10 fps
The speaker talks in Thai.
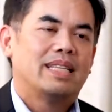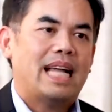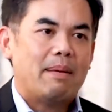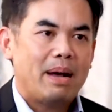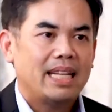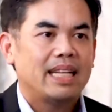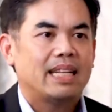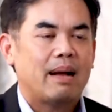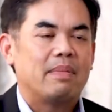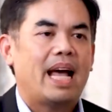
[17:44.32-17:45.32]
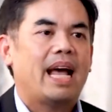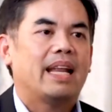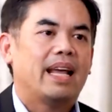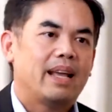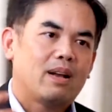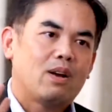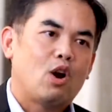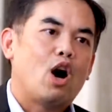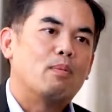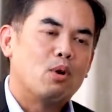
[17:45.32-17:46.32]
สามารถที่จะทำได้ในกร
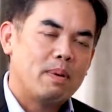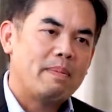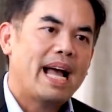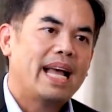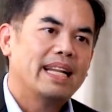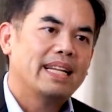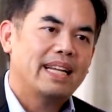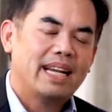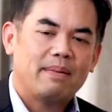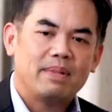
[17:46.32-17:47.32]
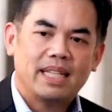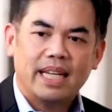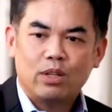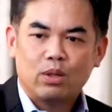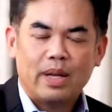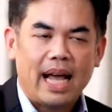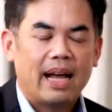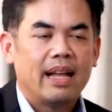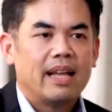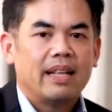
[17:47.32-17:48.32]
อบงบประมาณนะครับ อย่างเช่น ยกตัวอย่าง
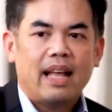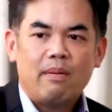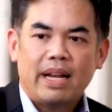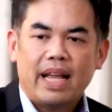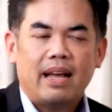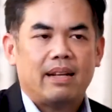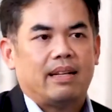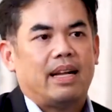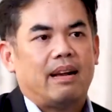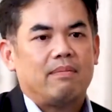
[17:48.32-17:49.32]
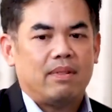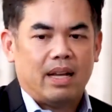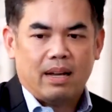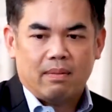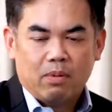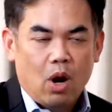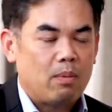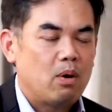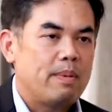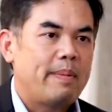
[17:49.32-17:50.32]
ถ้าวันนี้นะครับกรอบ
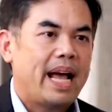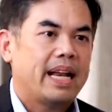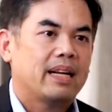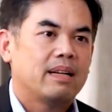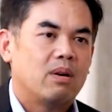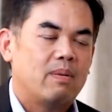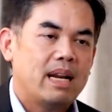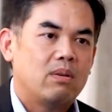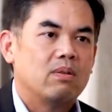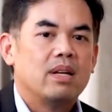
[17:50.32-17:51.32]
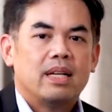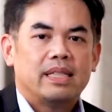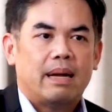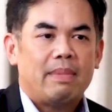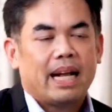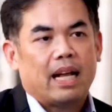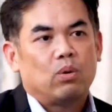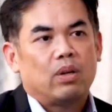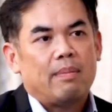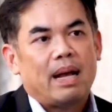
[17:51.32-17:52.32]
งบประมาณเนี่ยคือบอกว่าเราสามารถขาด
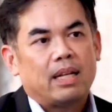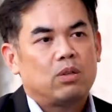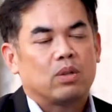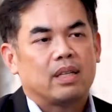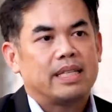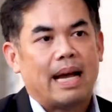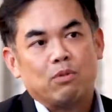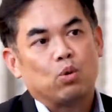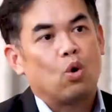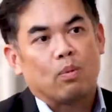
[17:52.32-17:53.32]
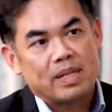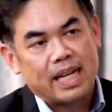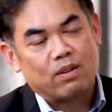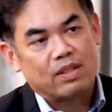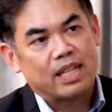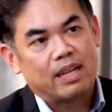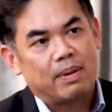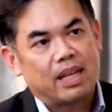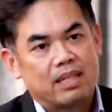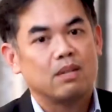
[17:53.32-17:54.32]
ดุลได้มากที่สุดคือ 3.6%ของ GDP
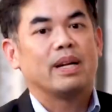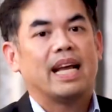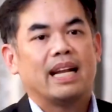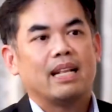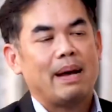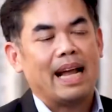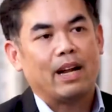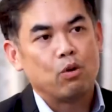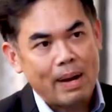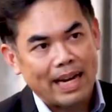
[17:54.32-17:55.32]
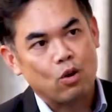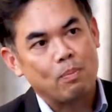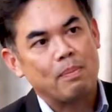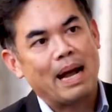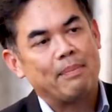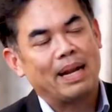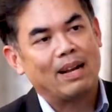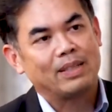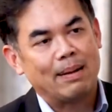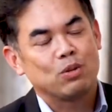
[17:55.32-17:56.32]
ซึ่งวันนี้รัฐบาลอนุมัติงบประมาณมาแล้
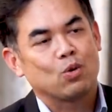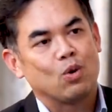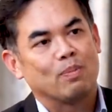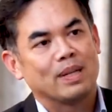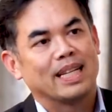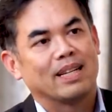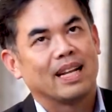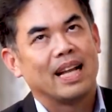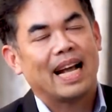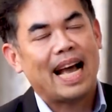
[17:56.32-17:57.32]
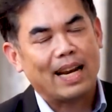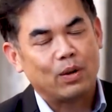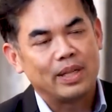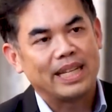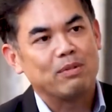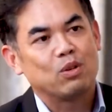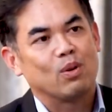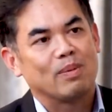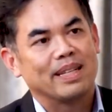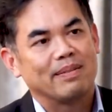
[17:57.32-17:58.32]
ว 3.6%ขาดดุล
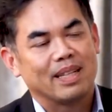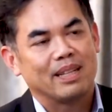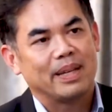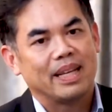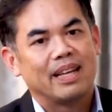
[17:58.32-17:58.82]
3.6%ของ GDP